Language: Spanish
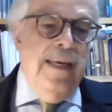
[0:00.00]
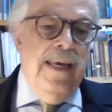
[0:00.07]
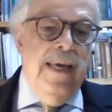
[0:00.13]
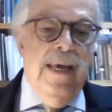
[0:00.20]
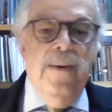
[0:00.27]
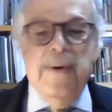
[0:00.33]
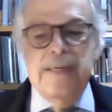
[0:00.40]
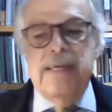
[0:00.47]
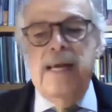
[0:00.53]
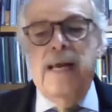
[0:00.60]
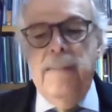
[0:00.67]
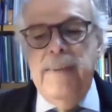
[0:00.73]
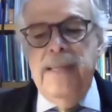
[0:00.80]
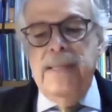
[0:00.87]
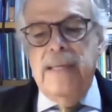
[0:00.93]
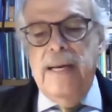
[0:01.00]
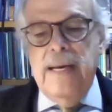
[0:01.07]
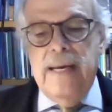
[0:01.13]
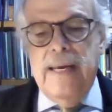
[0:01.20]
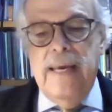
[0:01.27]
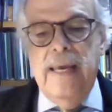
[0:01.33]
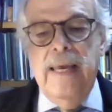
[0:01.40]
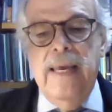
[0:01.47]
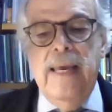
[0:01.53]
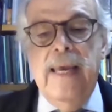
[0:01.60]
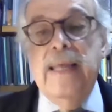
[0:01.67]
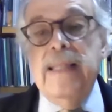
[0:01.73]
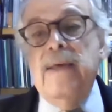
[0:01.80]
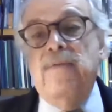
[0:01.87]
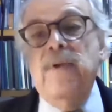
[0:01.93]
que es básicamente la que
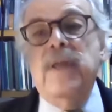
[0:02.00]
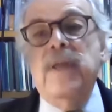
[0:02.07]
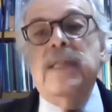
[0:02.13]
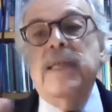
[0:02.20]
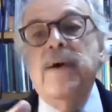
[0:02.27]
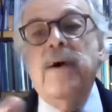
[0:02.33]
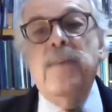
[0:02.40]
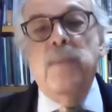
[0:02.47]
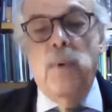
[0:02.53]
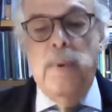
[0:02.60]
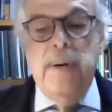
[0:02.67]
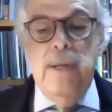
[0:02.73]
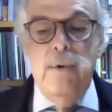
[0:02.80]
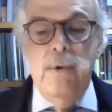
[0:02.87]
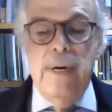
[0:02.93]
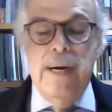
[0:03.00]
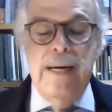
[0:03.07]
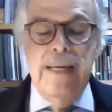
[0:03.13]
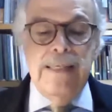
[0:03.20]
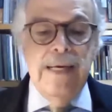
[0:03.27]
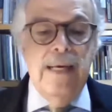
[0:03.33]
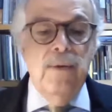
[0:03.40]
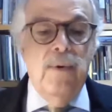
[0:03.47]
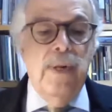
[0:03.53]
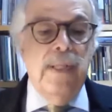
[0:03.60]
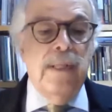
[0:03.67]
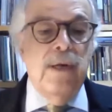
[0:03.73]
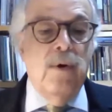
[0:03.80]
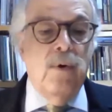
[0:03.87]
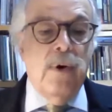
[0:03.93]
en definitiva hemos venido analizando en
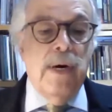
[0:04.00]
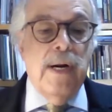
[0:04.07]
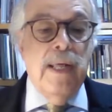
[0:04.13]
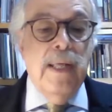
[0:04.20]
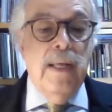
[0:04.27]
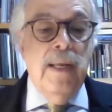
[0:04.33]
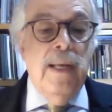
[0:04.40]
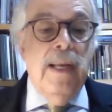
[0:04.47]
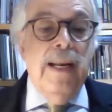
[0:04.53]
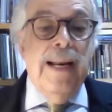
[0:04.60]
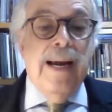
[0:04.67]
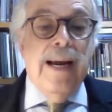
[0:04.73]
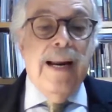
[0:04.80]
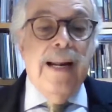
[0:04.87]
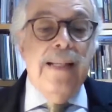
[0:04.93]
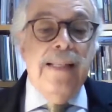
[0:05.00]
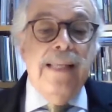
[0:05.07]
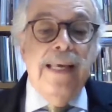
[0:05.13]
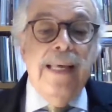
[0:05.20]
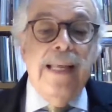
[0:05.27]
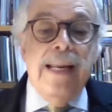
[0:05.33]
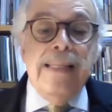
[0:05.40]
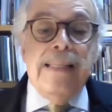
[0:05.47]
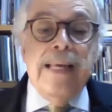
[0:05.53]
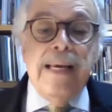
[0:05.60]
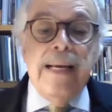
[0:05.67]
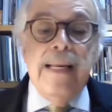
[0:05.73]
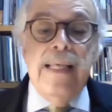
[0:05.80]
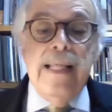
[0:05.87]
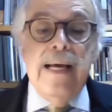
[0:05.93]
esta jornada. La garantía de la
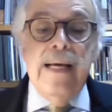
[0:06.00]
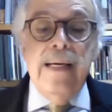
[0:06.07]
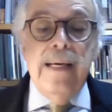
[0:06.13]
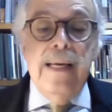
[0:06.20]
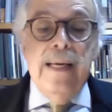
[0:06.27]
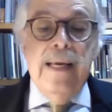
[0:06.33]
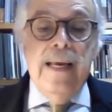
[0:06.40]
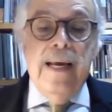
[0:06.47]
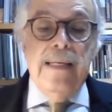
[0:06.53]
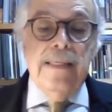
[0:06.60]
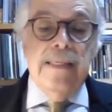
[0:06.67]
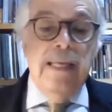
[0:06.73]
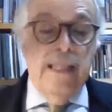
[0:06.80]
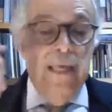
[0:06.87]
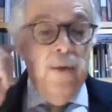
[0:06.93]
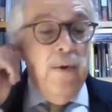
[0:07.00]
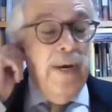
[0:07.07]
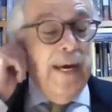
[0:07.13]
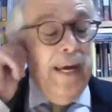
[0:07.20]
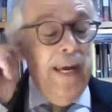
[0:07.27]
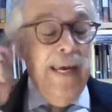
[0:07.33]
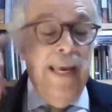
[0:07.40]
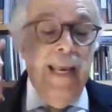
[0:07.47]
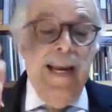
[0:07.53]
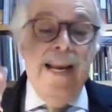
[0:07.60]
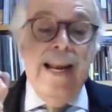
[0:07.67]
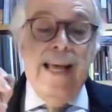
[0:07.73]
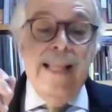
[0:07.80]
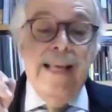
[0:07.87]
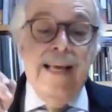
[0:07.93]
integridad en el sentido de que
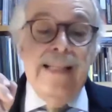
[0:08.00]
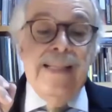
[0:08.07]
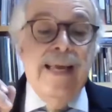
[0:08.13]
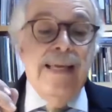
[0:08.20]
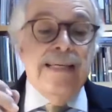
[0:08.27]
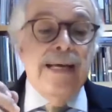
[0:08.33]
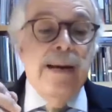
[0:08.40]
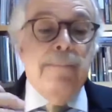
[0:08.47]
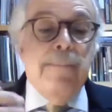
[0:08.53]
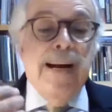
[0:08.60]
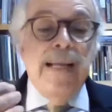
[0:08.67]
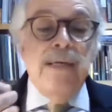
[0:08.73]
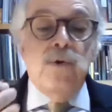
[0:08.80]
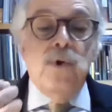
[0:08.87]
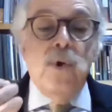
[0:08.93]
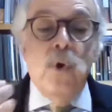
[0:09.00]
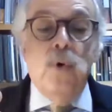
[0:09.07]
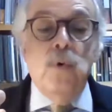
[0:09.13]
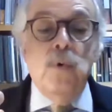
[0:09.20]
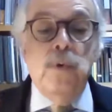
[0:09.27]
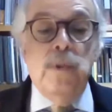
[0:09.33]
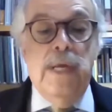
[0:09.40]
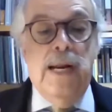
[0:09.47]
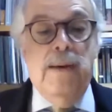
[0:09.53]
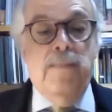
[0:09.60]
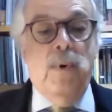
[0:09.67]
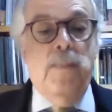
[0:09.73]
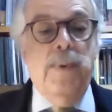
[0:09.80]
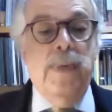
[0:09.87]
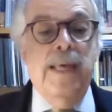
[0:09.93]
la desaparición de la
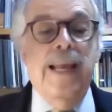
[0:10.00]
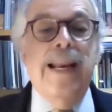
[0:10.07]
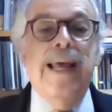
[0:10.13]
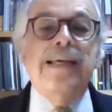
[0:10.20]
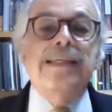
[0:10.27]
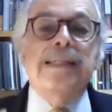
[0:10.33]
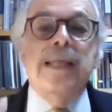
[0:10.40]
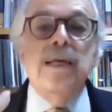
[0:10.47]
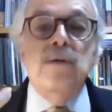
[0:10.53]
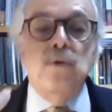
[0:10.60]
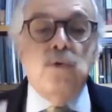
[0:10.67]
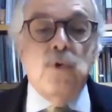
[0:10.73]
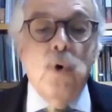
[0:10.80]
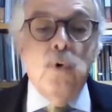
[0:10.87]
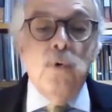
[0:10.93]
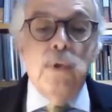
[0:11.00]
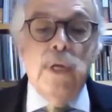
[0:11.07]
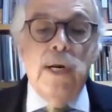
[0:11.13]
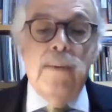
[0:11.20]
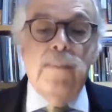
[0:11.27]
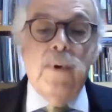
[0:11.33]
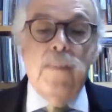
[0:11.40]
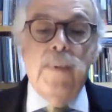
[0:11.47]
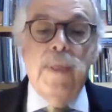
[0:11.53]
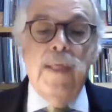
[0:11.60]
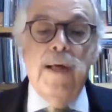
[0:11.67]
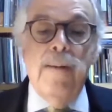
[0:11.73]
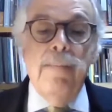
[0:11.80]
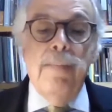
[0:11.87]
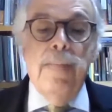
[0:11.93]
propiedad, la extinción de la
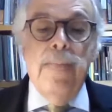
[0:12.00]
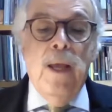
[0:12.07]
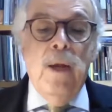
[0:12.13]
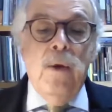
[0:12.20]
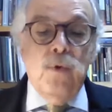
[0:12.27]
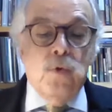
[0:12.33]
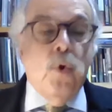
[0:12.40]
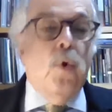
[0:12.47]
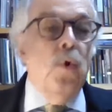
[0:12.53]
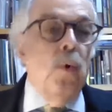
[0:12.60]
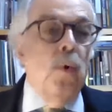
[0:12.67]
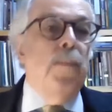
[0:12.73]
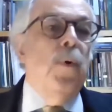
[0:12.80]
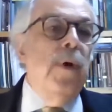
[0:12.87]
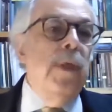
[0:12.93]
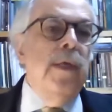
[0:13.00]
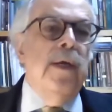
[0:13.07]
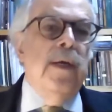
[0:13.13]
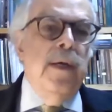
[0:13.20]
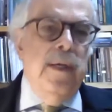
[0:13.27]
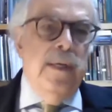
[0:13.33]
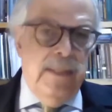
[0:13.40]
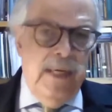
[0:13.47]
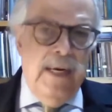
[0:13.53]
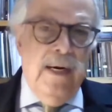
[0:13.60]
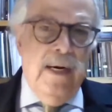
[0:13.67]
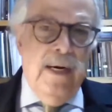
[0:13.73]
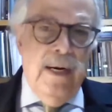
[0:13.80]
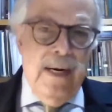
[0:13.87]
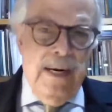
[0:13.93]
propiedad, solo puede
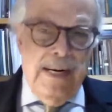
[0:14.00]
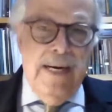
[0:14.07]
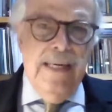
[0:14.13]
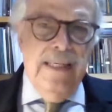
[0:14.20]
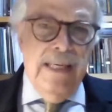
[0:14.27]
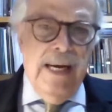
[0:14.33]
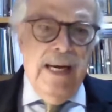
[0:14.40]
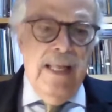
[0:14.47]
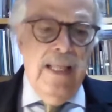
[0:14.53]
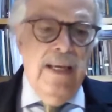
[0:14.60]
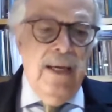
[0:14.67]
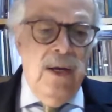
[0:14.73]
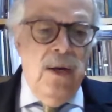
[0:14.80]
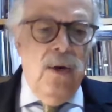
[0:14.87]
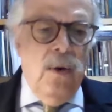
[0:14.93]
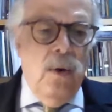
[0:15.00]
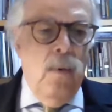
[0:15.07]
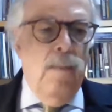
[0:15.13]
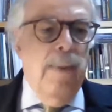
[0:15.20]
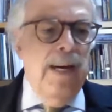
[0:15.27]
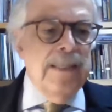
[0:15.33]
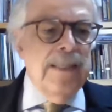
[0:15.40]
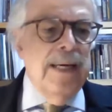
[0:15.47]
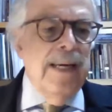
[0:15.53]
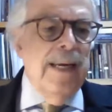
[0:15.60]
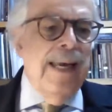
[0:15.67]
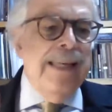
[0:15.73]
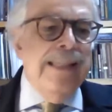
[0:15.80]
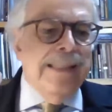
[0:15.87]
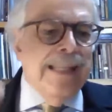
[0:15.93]
ser realizada con base
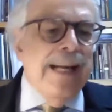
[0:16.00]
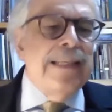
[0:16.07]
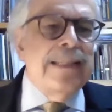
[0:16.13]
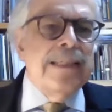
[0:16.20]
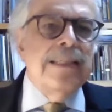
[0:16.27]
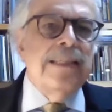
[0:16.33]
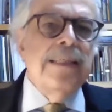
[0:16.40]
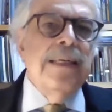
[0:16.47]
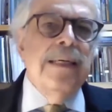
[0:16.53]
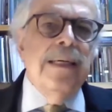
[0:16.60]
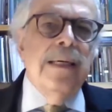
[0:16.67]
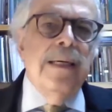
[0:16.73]
en tres